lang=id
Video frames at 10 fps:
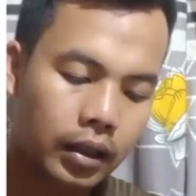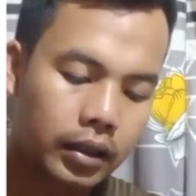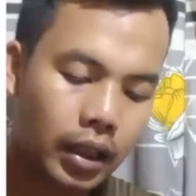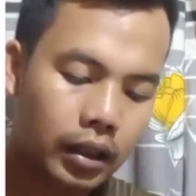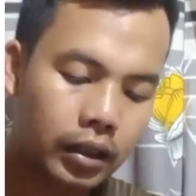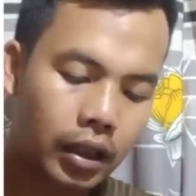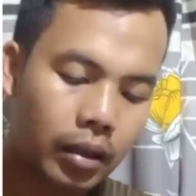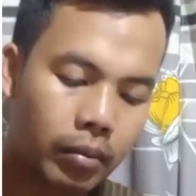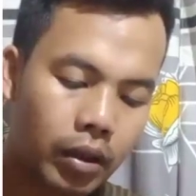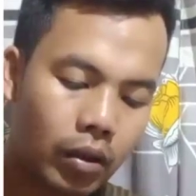
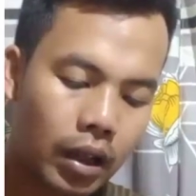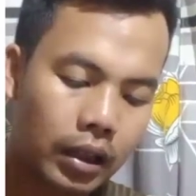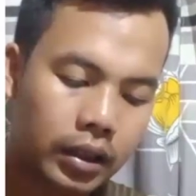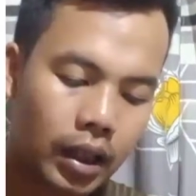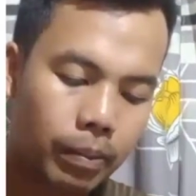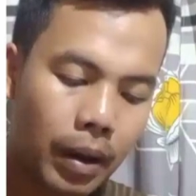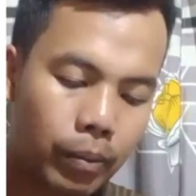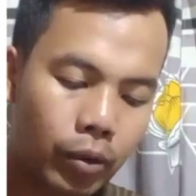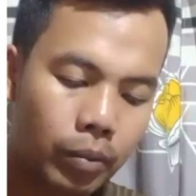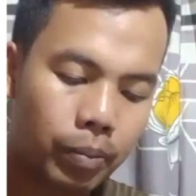Santri menolak
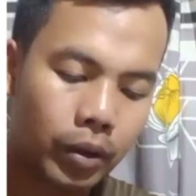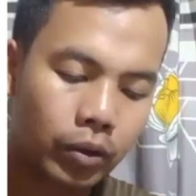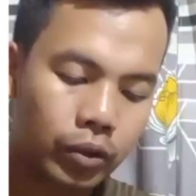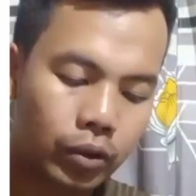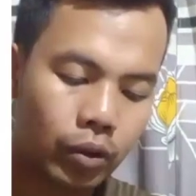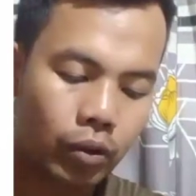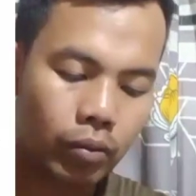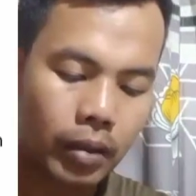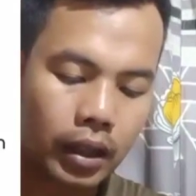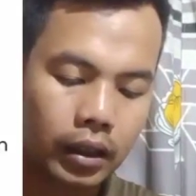siapapun perusuh
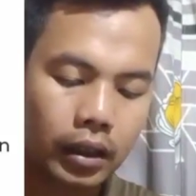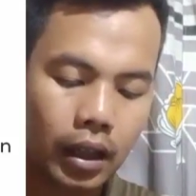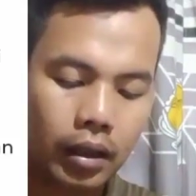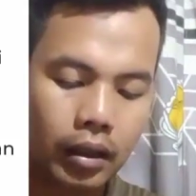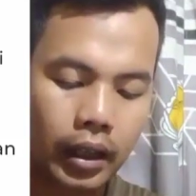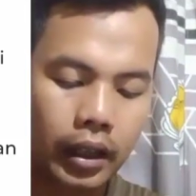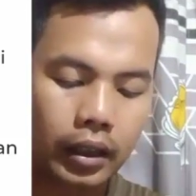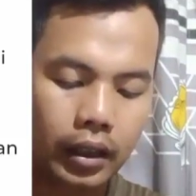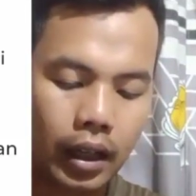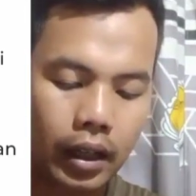umat dan
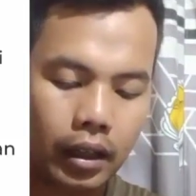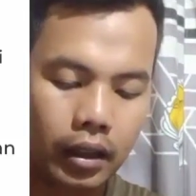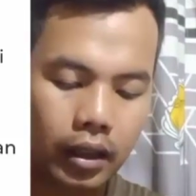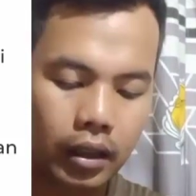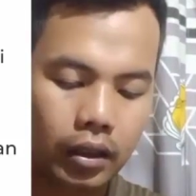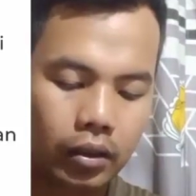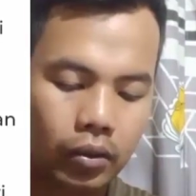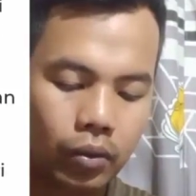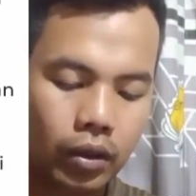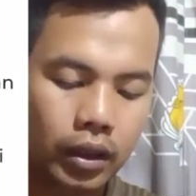NKRI,
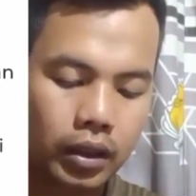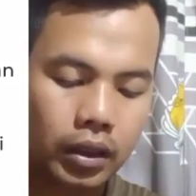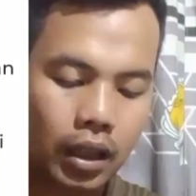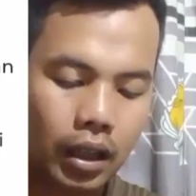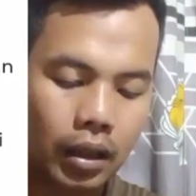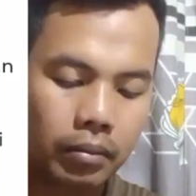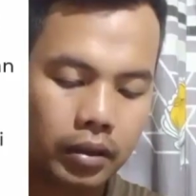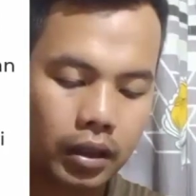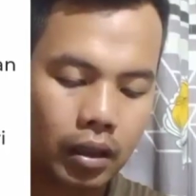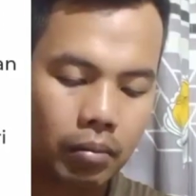tulis
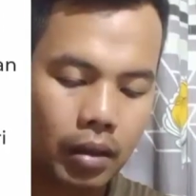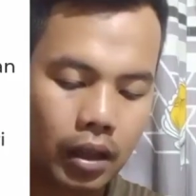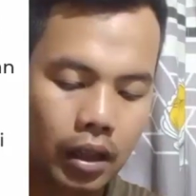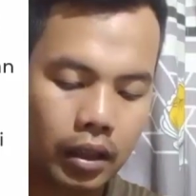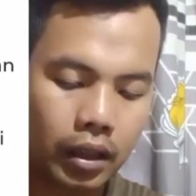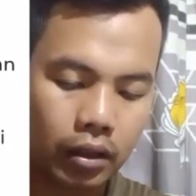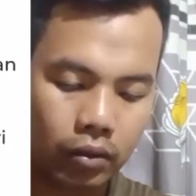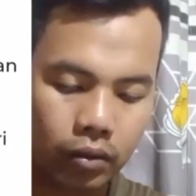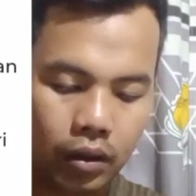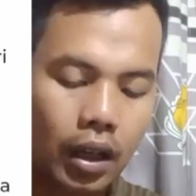dalam selembaran
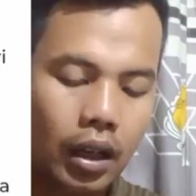itu.